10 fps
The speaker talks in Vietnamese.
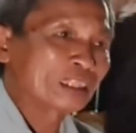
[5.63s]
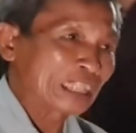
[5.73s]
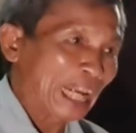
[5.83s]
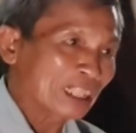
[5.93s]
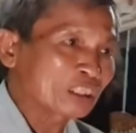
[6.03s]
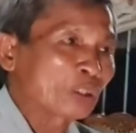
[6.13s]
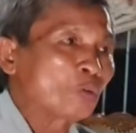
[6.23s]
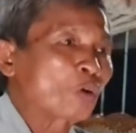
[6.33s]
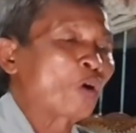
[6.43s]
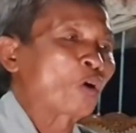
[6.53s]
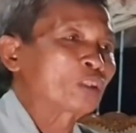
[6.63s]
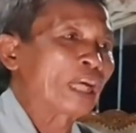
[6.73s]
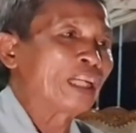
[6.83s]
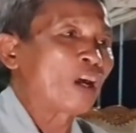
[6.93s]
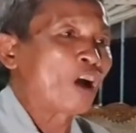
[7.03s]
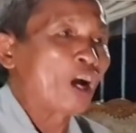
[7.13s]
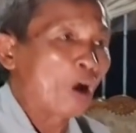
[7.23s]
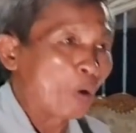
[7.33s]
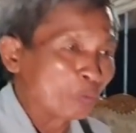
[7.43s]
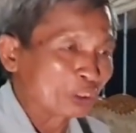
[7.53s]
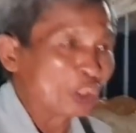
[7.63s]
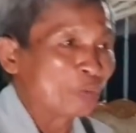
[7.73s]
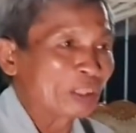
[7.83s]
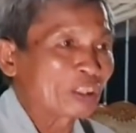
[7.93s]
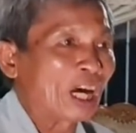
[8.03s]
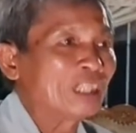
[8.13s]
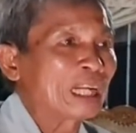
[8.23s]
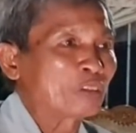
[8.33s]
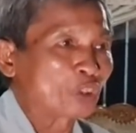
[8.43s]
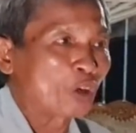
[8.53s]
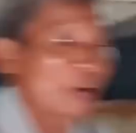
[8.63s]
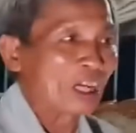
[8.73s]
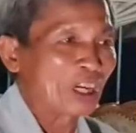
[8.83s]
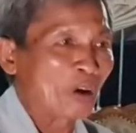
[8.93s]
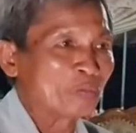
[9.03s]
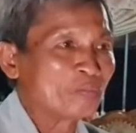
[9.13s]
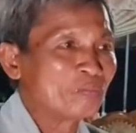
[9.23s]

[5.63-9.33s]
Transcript: sát tiêu còn có thể lo hồn tiêu biết thở nào cho quần hồn